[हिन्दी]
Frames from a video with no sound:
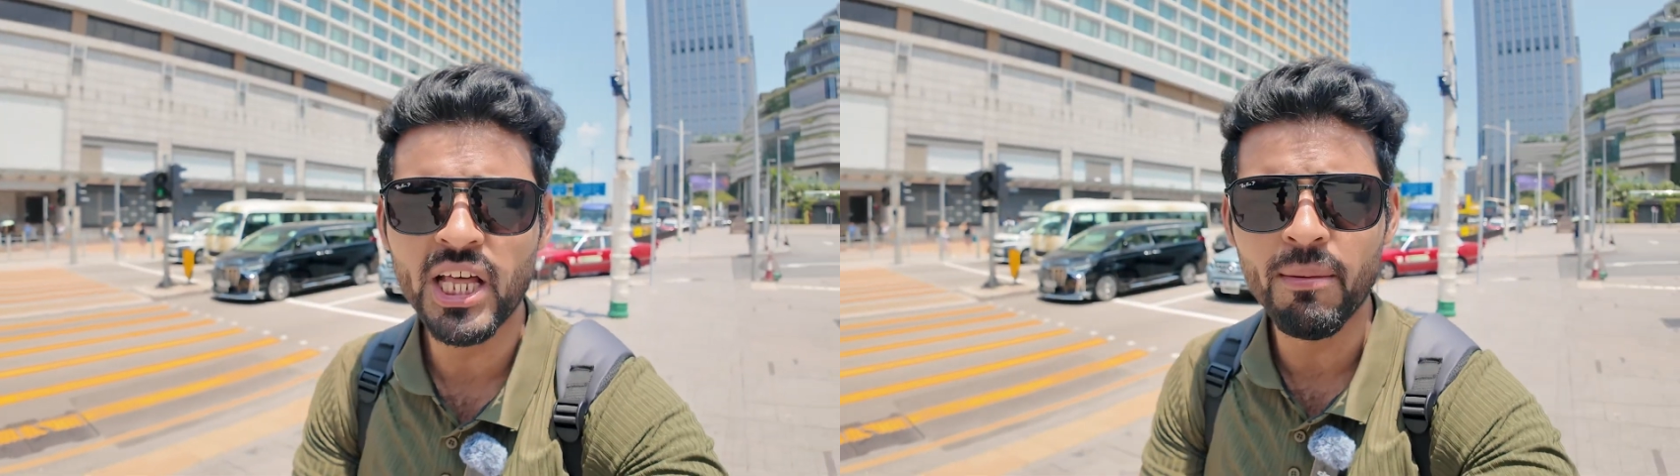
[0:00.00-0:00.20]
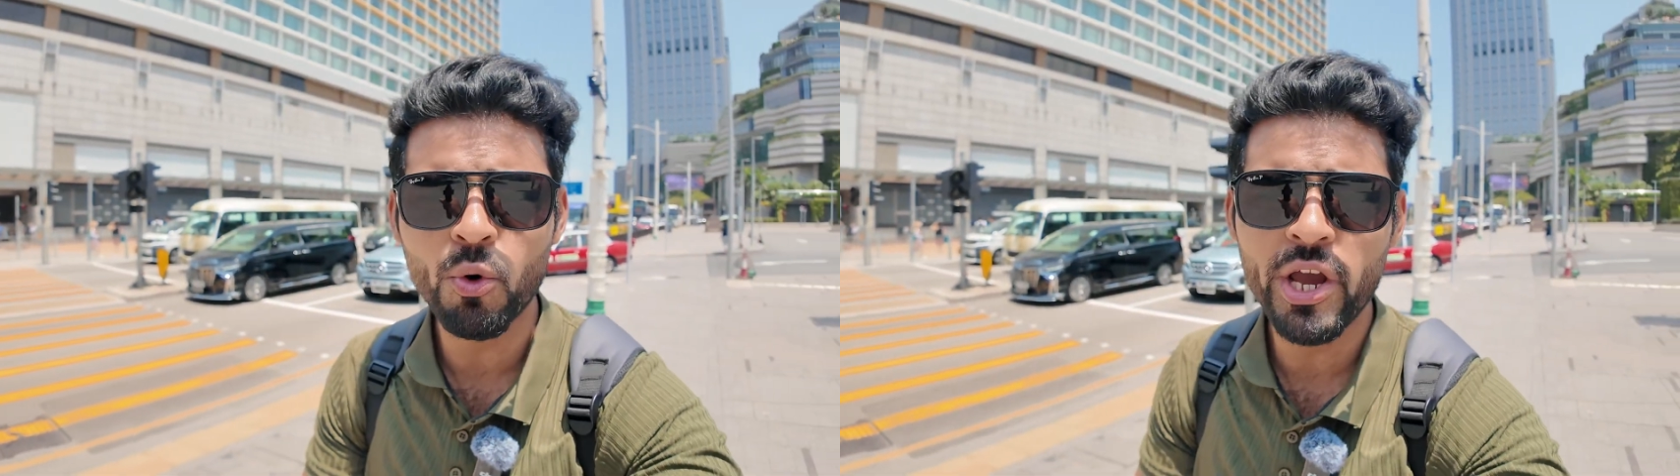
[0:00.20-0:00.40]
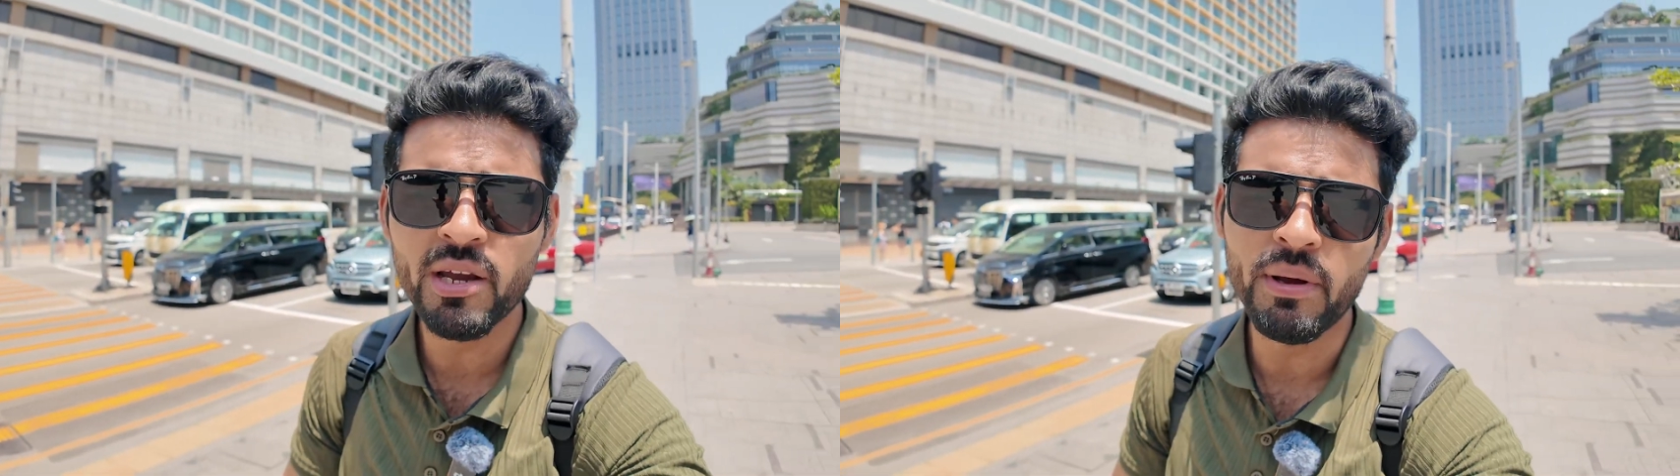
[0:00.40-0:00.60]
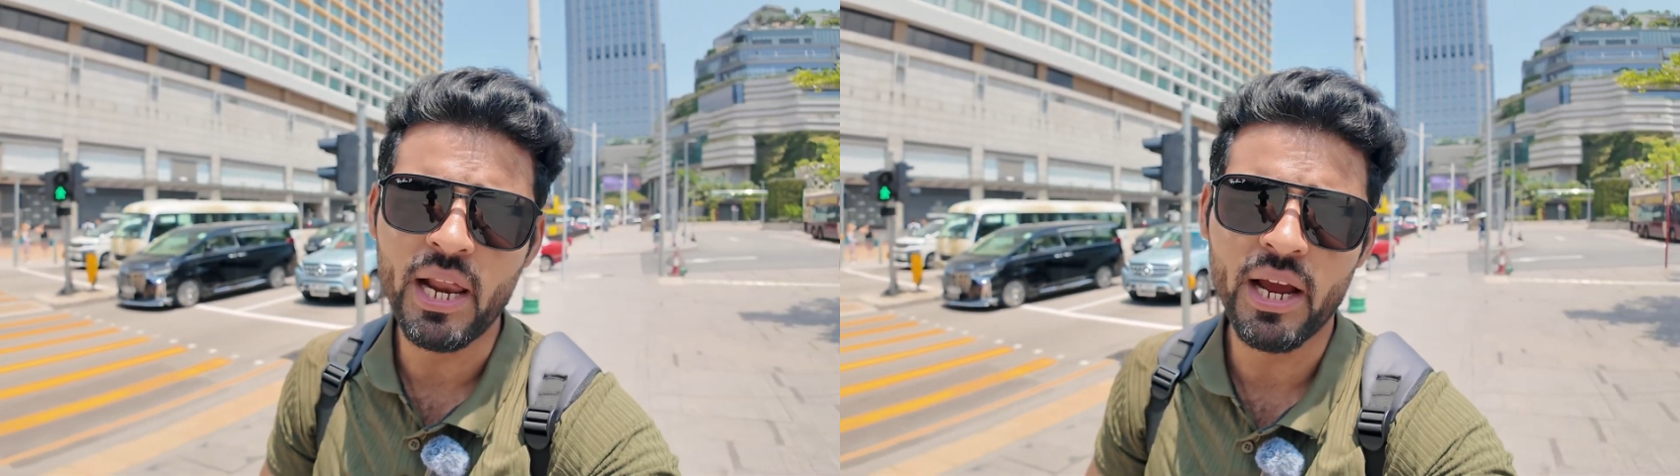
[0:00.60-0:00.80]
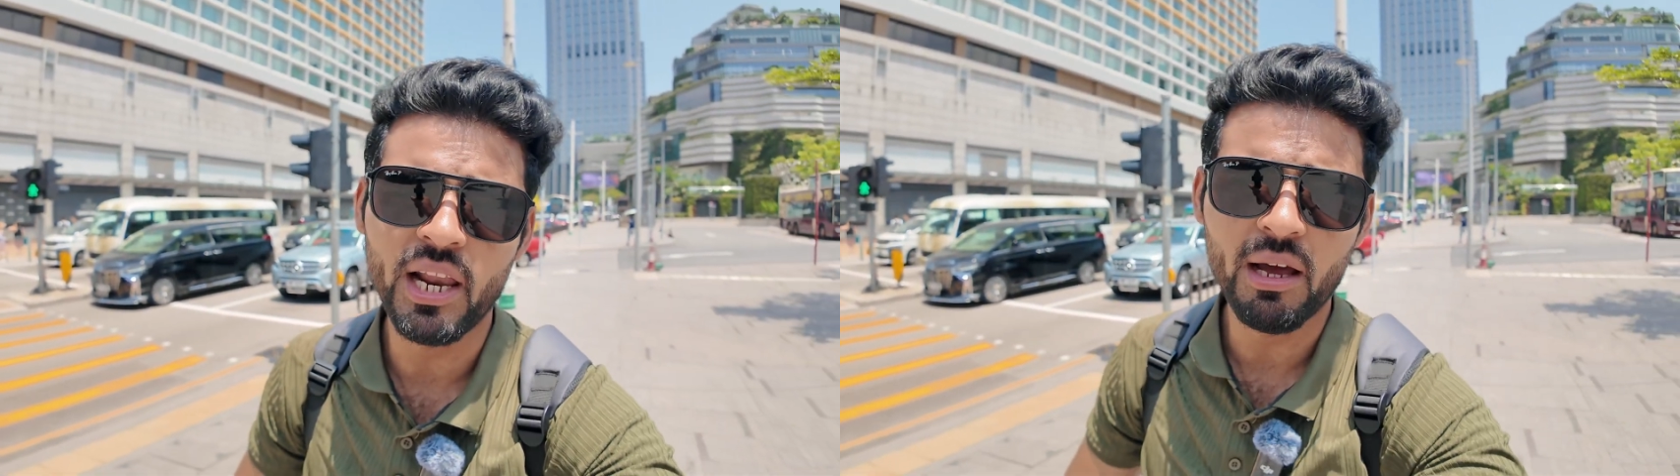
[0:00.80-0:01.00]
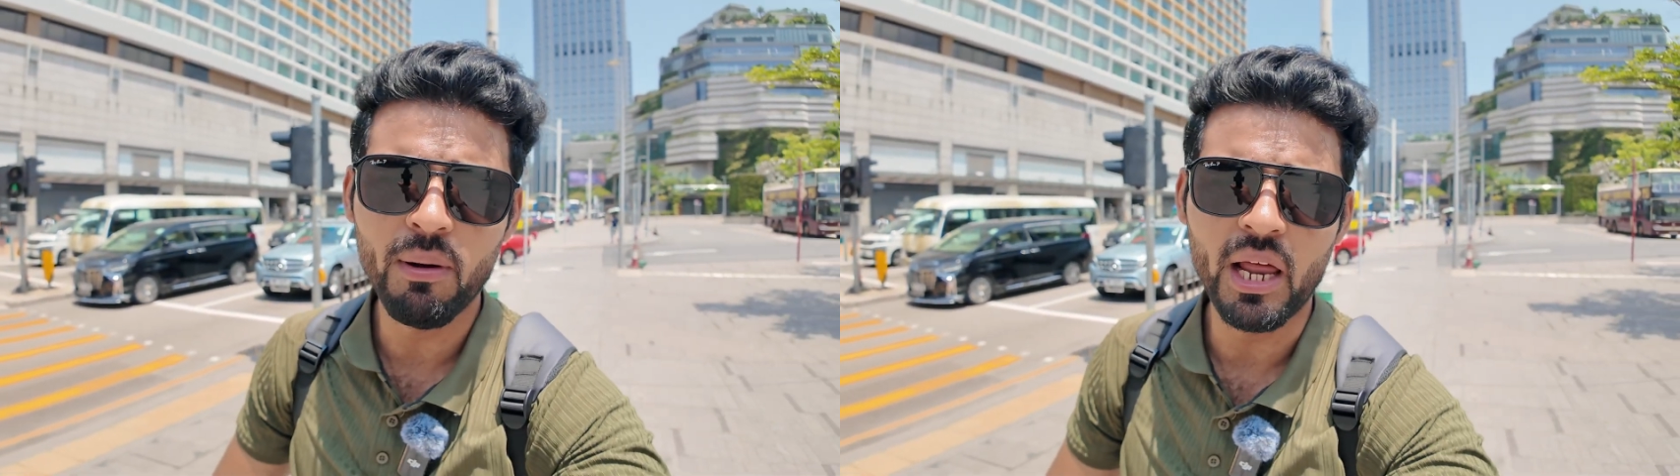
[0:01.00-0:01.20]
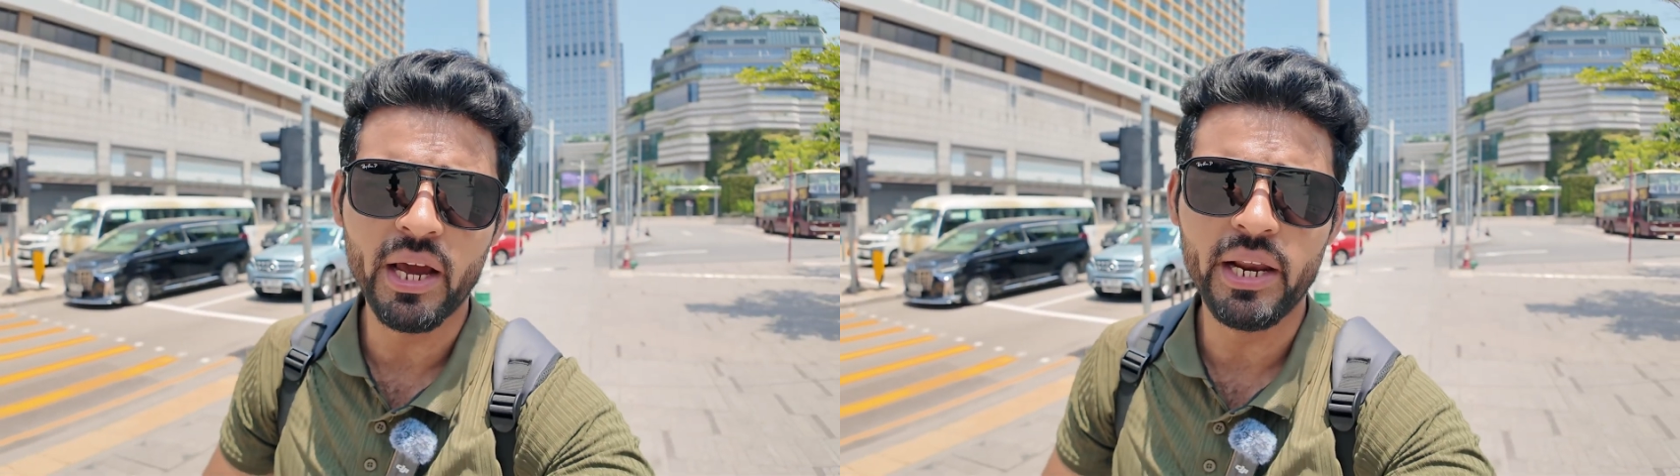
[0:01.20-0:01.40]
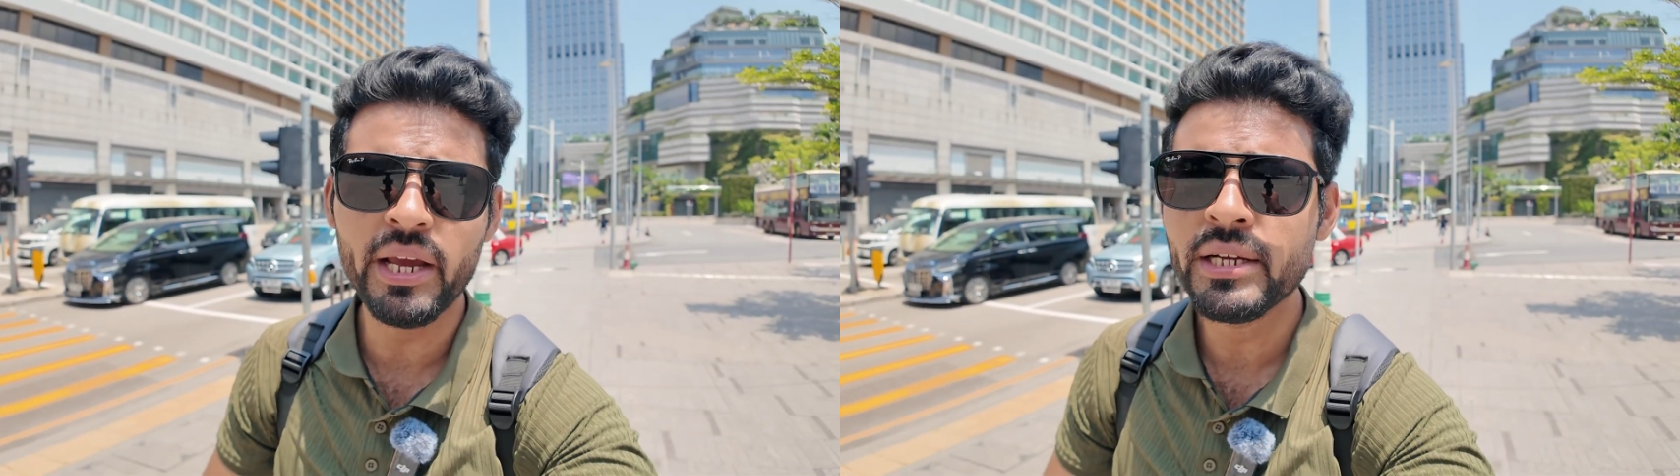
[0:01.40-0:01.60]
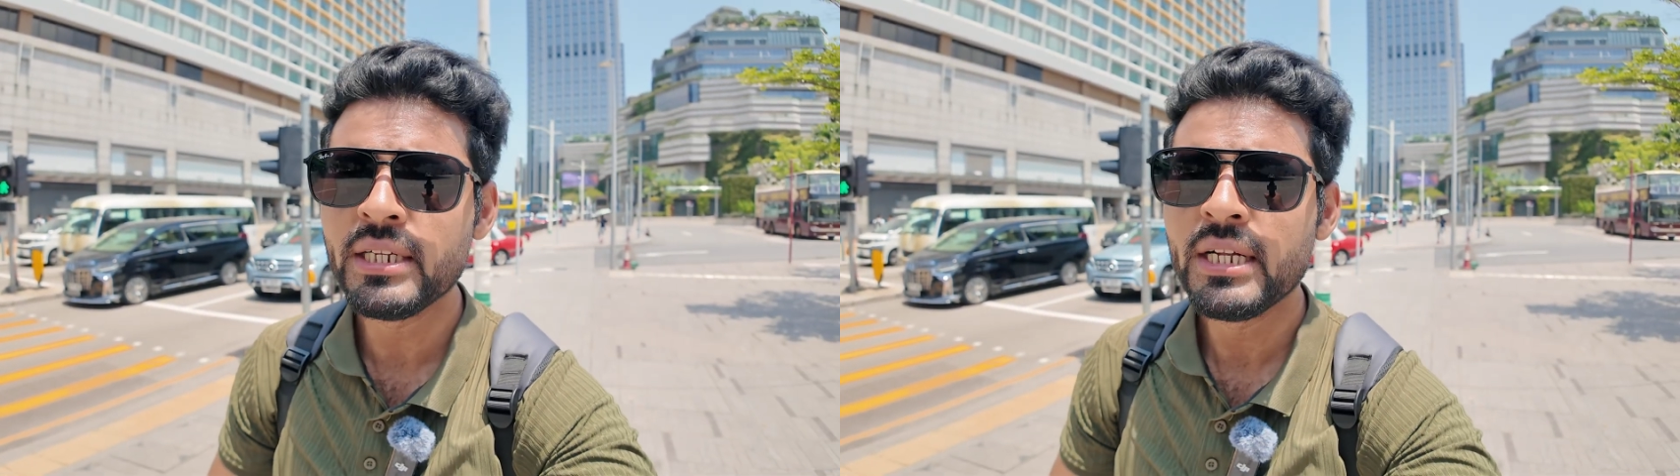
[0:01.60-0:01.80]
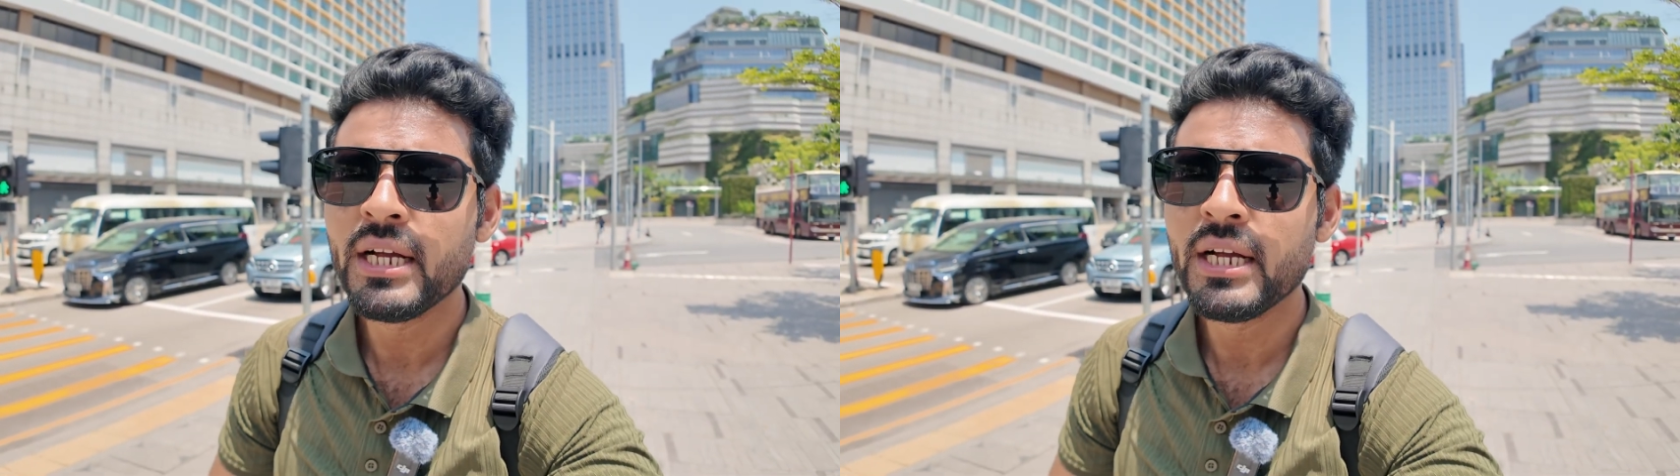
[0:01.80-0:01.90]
बाद आपको एक मिलेगा अल्लाह भला करे